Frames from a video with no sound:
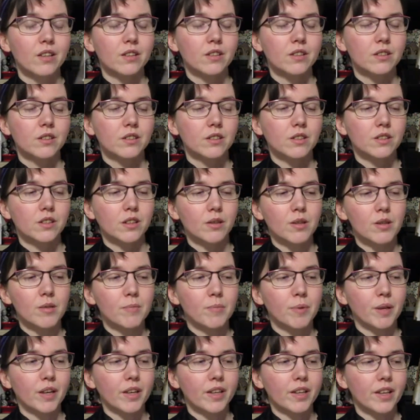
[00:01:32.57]
C'est quand
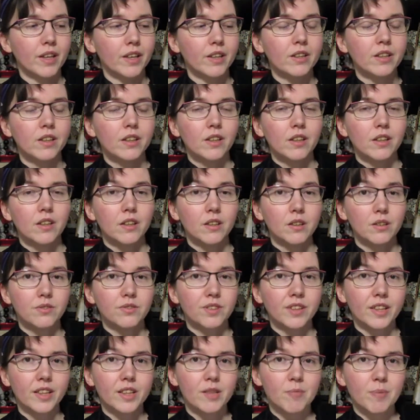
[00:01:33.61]
même pas rien. Et en
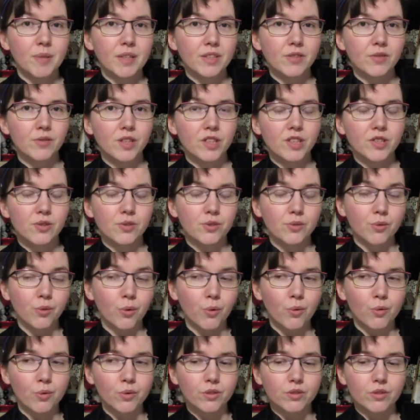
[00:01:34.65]
fait, les personnages
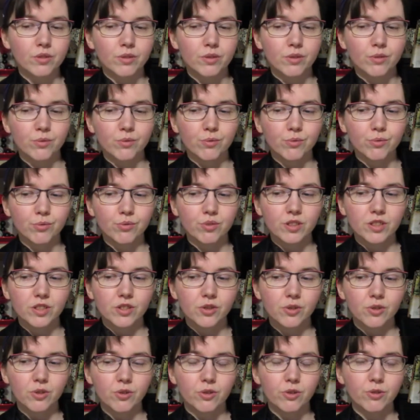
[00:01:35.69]
centraux sont tous des
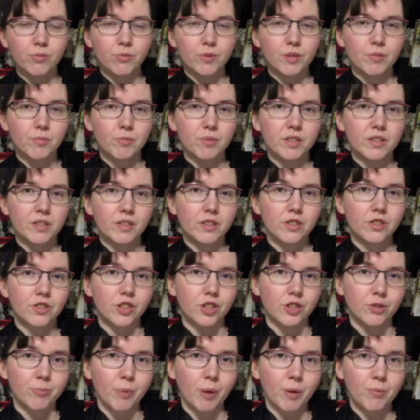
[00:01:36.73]
gens optimistes, qui
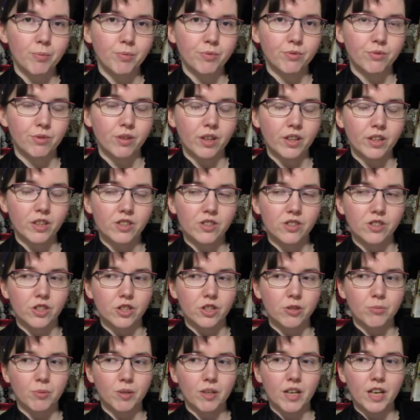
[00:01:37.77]
cherchent pas le pouvoir, qui
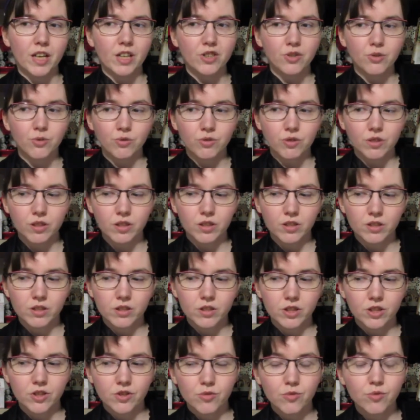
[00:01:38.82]
cherchent pas l'argent, qui
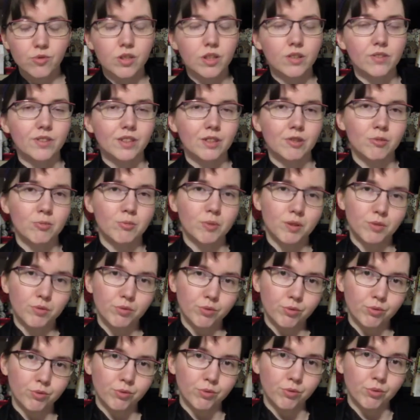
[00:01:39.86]
cherchent juste à faire le bien
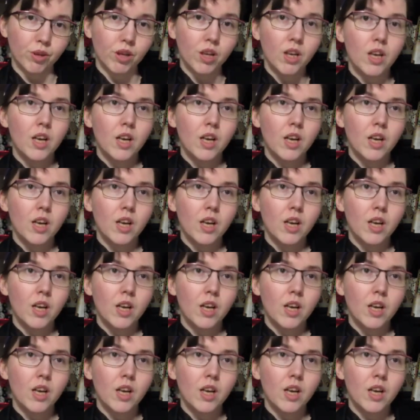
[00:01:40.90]
autour d'eux.